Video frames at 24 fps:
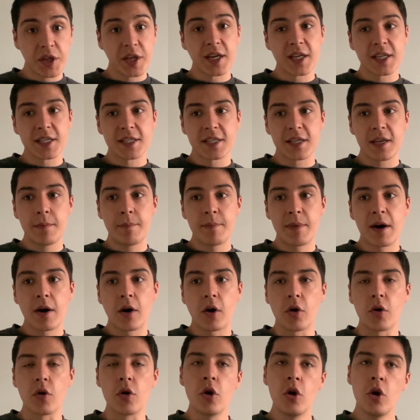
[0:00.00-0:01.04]
intéressé
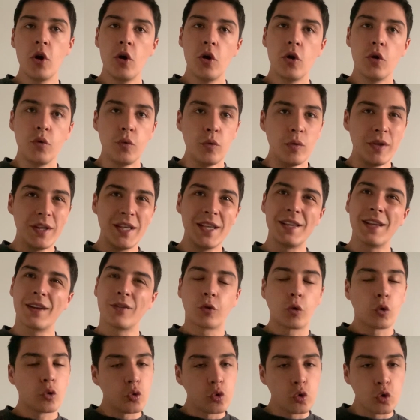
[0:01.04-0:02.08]
par une petite
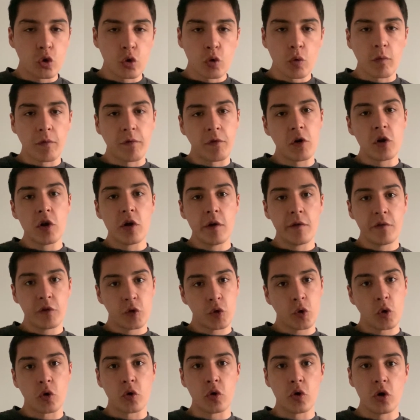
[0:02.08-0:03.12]
introduction Fluff
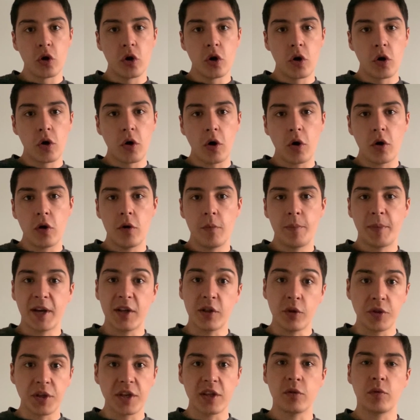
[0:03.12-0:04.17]
sur le lore, euh,
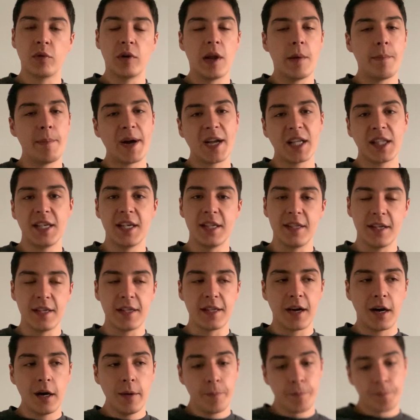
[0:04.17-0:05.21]
présentation de la partie,
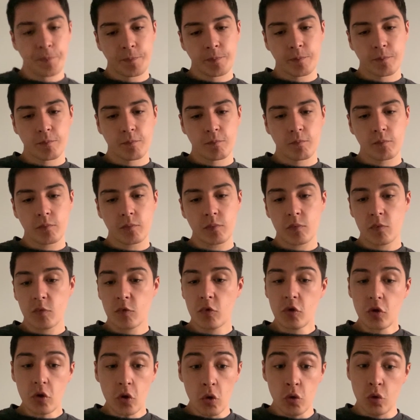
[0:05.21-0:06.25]
etc.
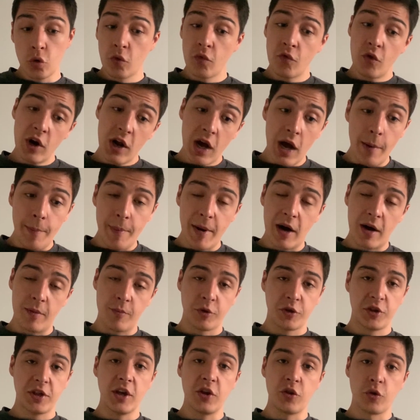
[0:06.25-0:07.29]
Donc voilà,
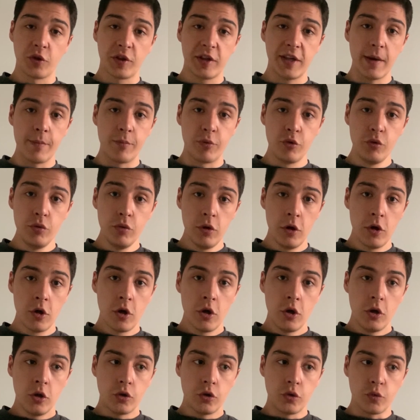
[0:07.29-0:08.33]
apparemment c'est quelque chose qui a plu,
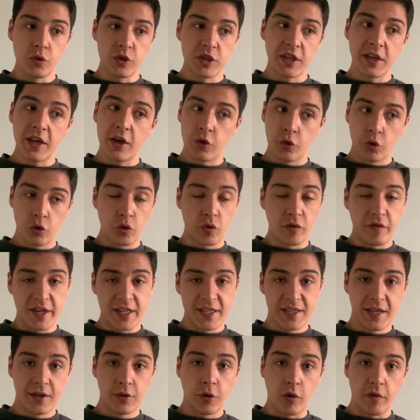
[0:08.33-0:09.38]
donc c'est quelque chose qu'on va
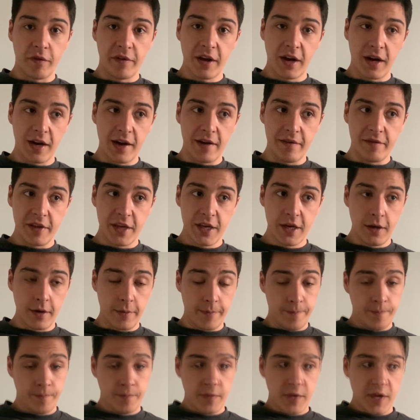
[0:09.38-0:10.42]
essayer de refaire à l'avenir.
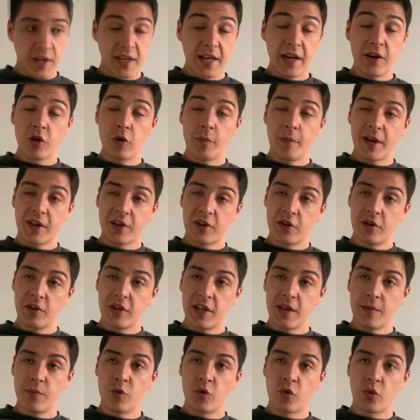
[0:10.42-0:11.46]
J'ai quelques personnes
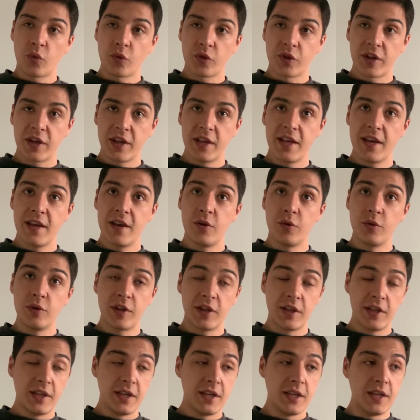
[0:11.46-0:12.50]
qui m'ont conseillé
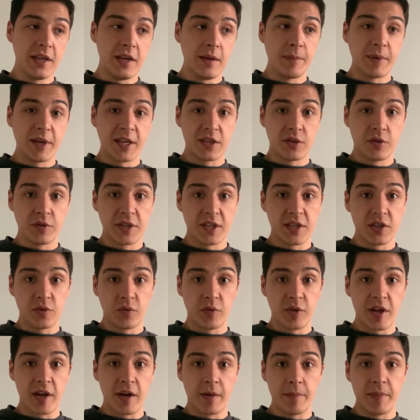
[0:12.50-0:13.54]
aussi des
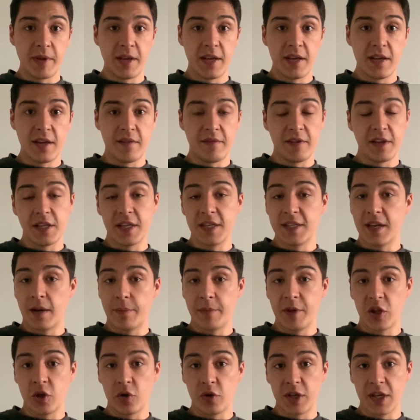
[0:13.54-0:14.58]
présentations d'armées avec des
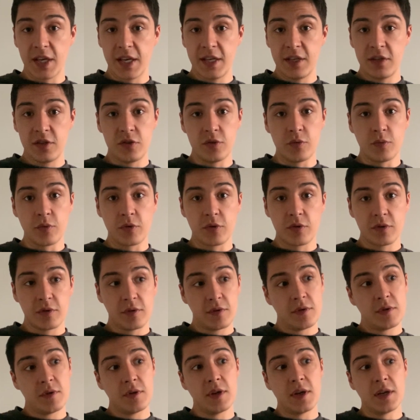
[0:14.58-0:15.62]
army showcase, donc
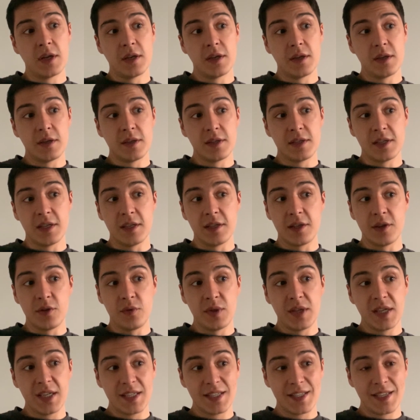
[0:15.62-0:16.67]
euh, c'était
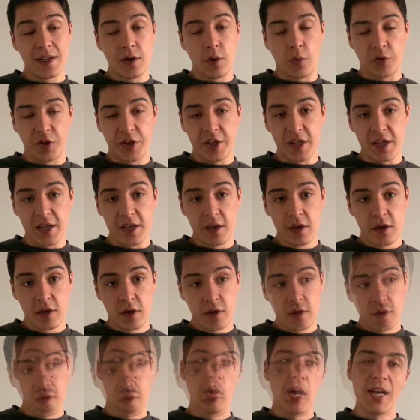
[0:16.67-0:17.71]
une excellente idée,
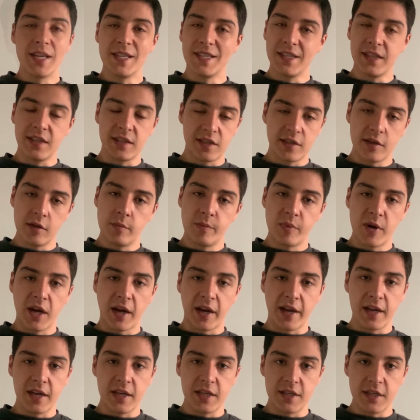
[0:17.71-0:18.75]
assez simple à
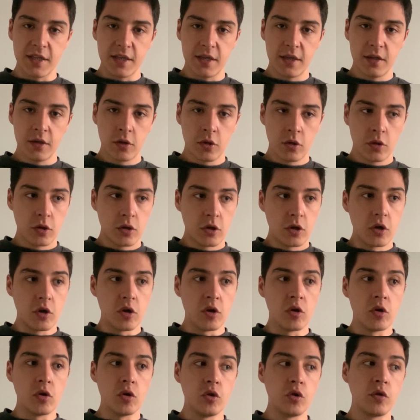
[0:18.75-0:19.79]
réaliser.
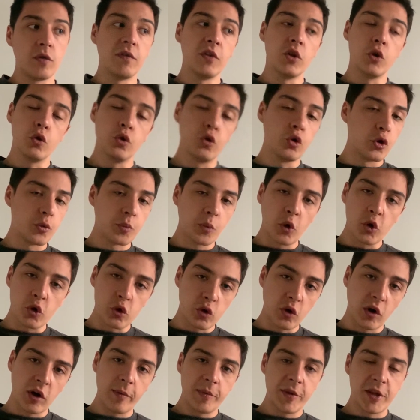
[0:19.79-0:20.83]
Euh, il suffit juste de se
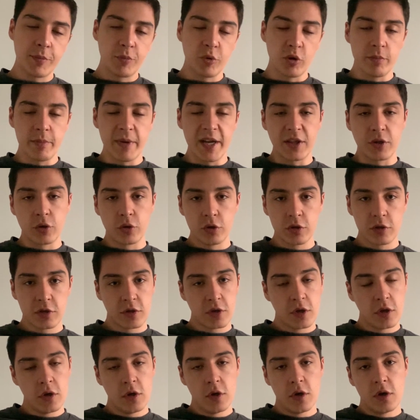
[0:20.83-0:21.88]
procurer un petit peu de
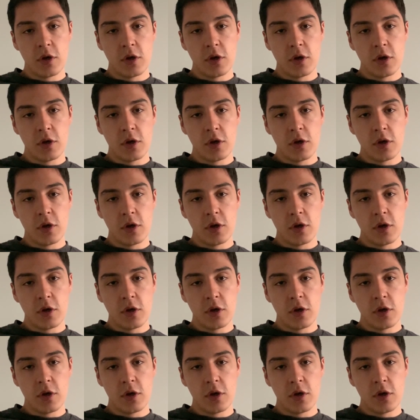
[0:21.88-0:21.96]
matos,